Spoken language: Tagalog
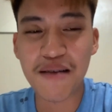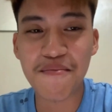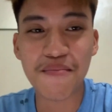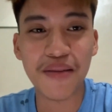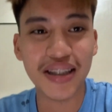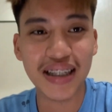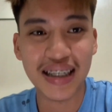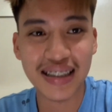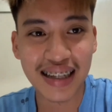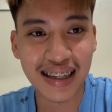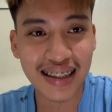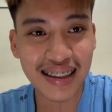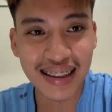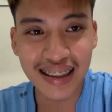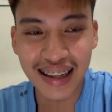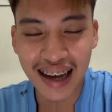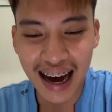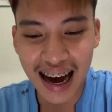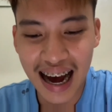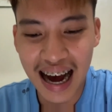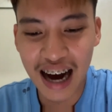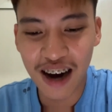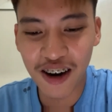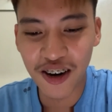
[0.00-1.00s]

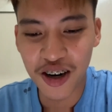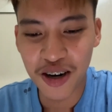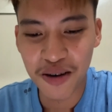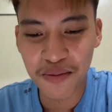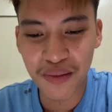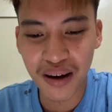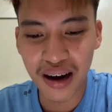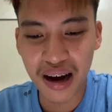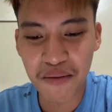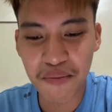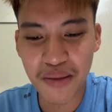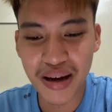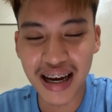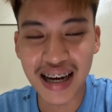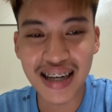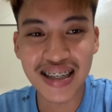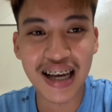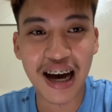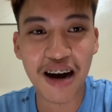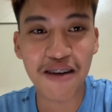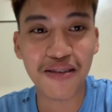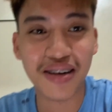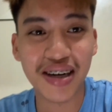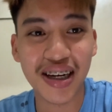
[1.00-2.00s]
matatanda, or mga may
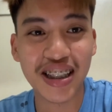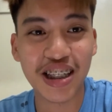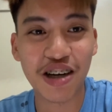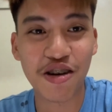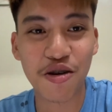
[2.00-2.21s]
asawa na daw